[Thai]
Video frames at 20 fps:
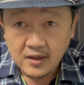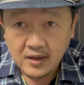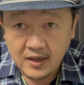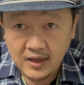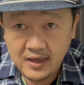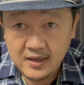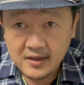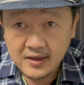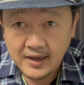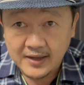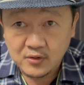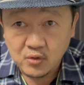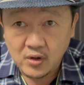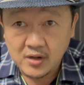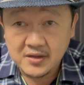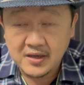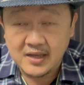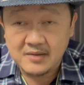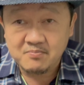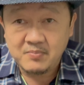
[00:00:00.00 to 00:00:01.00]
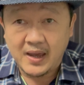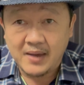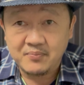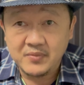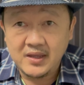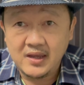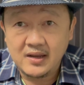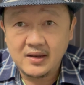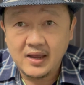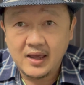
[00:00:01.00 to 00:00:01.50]
เอ๊ะไอธุรกิจแบบ
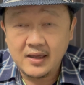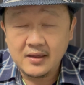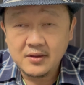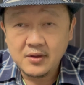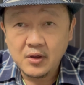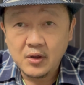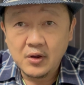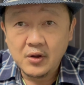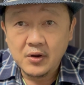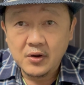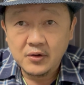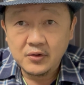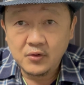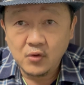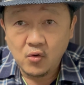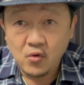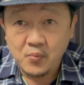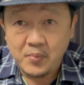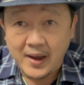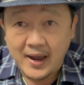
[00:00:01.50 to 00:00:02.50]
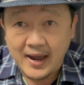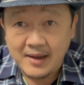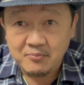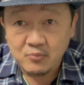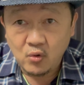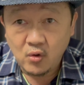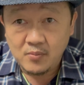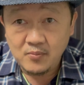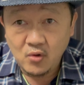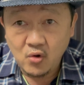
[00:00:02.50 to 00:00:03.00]
นี้นะ ดูภาพ
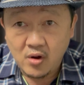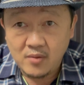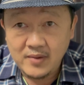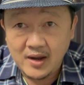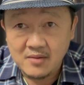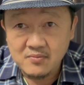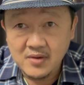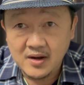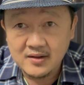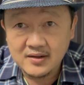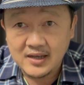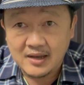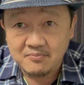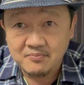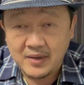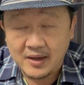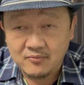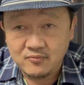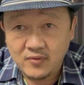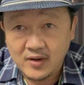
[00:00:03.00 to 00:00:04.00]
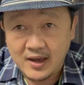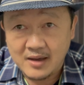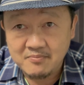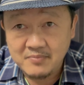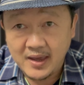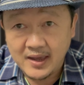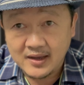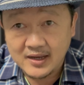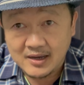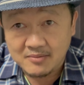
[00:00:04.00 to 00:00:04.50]
รวมๆแล้วเหมือนกับแบบว่า
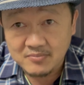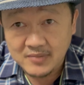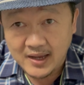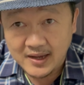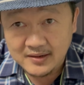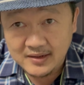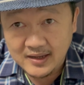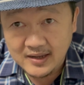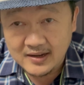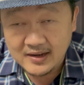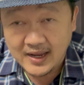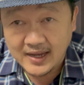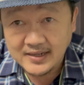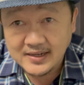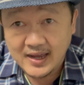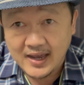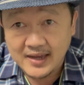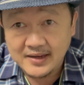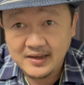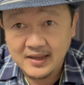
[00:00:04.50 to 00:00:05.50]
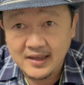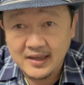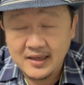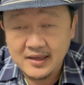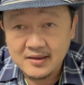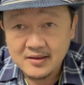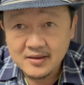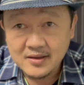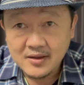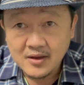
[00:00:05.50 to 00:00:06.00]
แม่งกำไรดีรายได้ดี
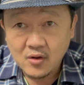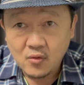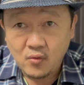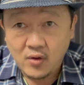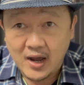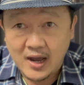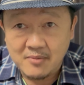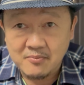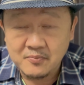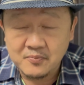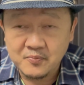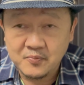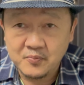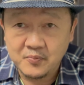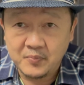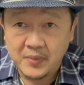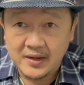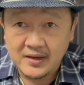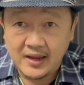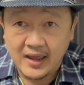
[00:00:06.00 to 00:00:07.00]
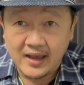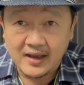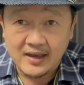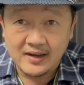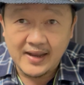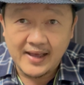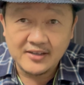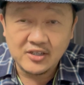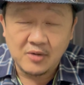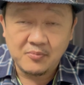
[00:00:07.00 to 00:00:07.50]
ความเป็นเอก
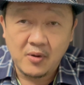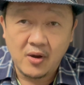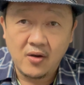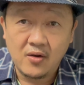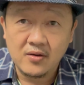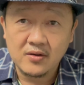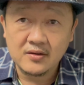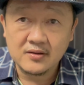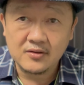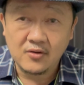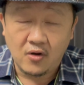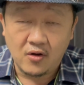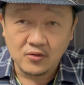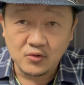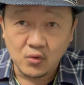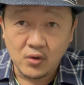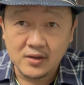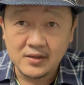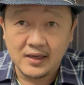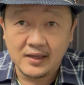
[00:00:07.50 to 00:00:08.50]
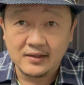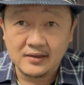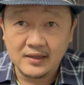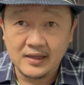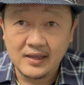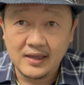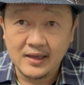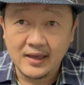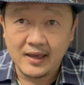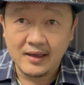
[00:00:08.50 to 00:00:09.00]
ลักษณ์เฉพาะของธุรกิจ
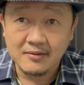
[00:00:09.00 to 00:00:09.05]
นี้